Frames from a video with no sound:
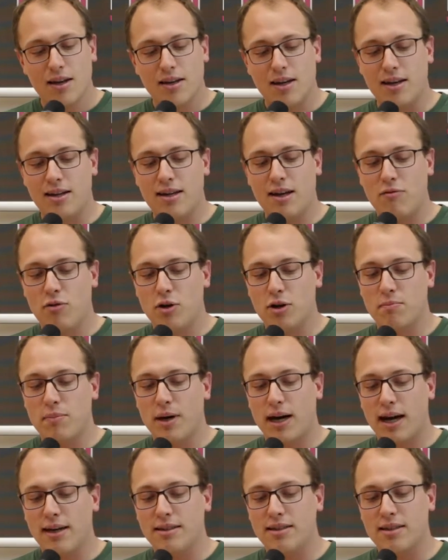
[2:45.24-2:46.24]
Kinder wurden
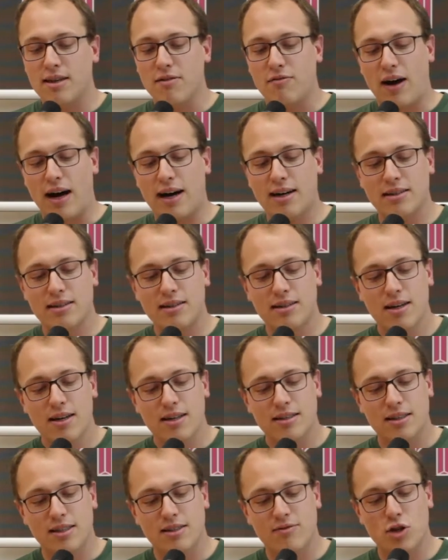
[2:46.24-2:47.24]
bereits gewarnt,
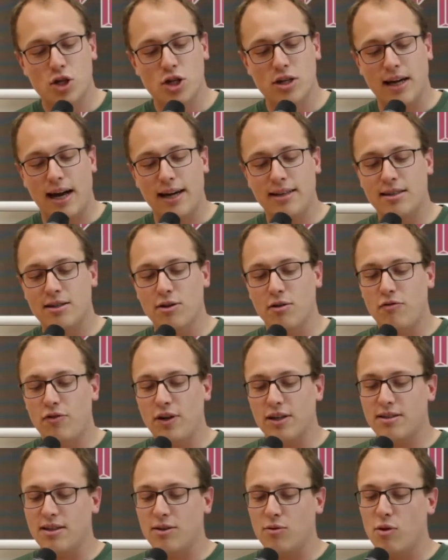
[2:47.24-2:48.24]
sich zwischen 13 und
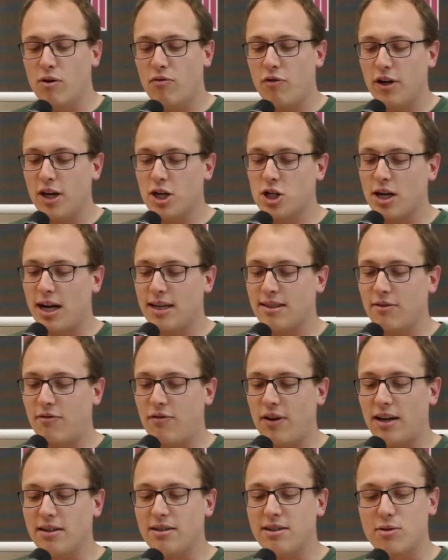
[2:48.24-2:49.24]
14 Uhr von der Straße
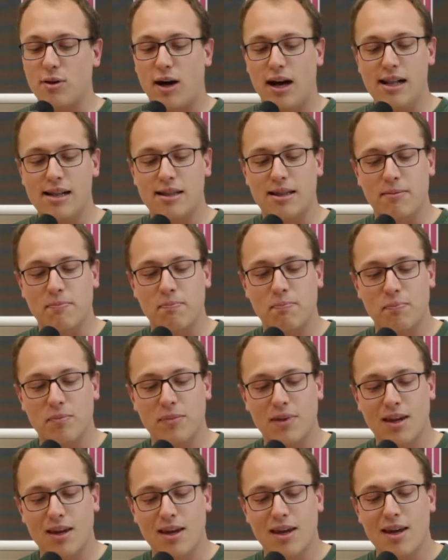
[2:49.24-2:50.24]
fernzuhalten,
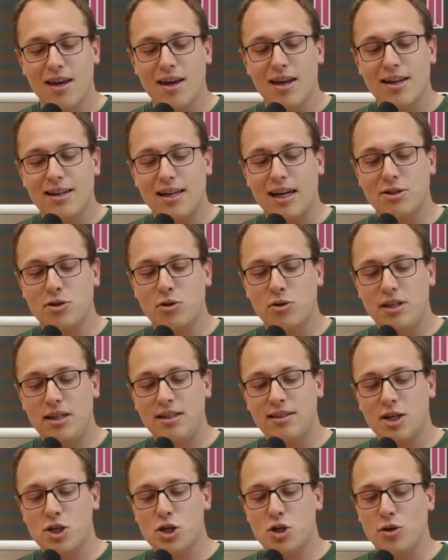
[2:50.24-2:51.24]
da zu
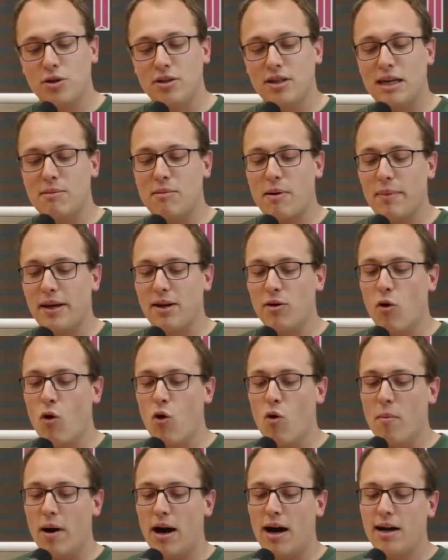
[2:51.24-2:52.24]
dieser Stunde immer meine
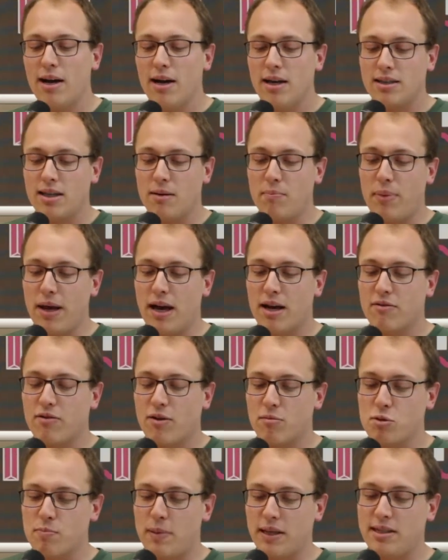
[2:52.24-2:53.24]
Oma den Berg
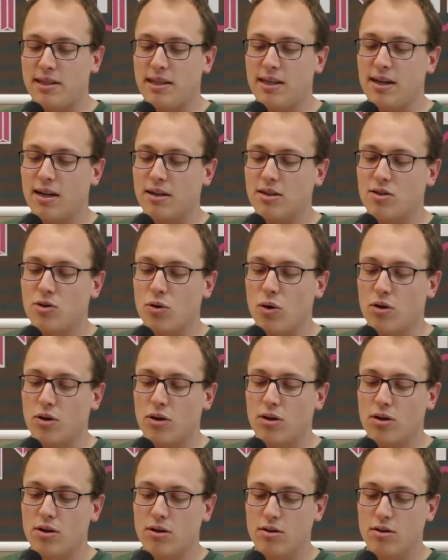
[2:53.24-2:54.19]
vom Spaziergang zurück